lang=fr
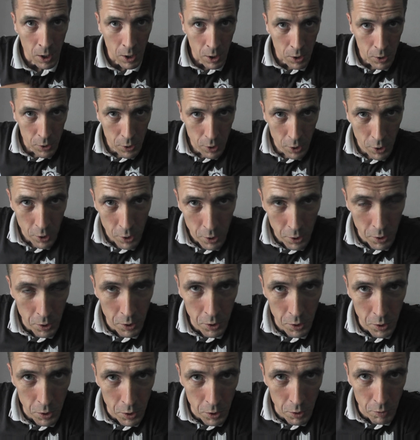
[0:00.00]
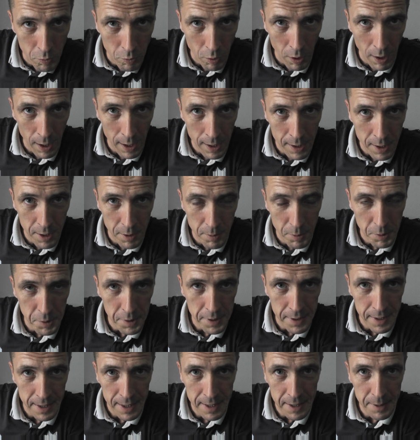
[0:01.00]
Yo, voilà comment
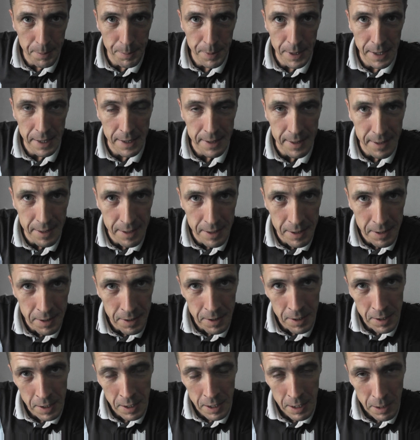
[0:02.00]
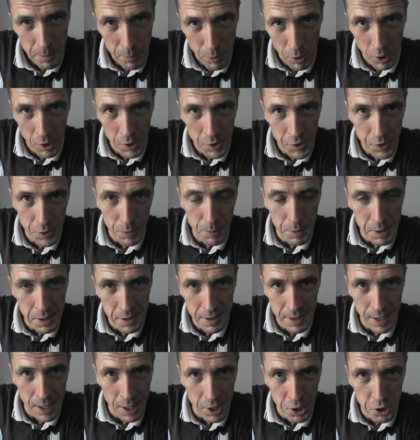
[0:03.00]
ça se passe. Bon, ce
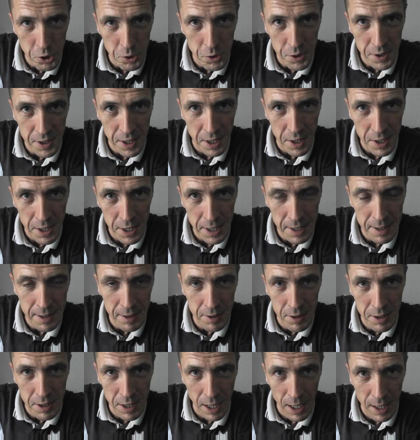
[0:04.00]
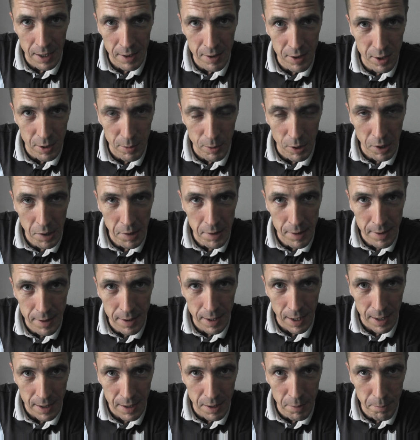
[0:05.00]
message s'adresse directement à une
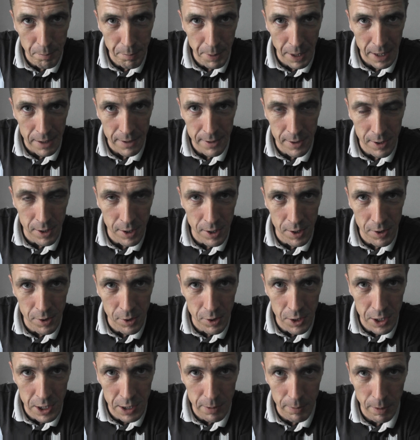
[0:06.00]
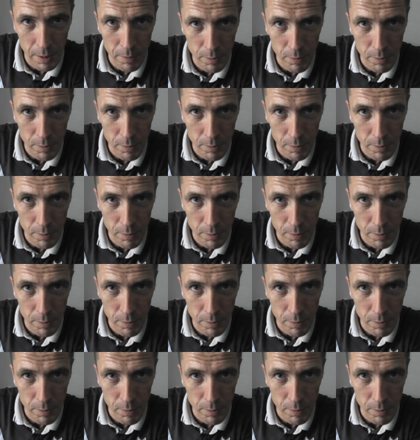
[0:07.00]
certaine personne qui m'a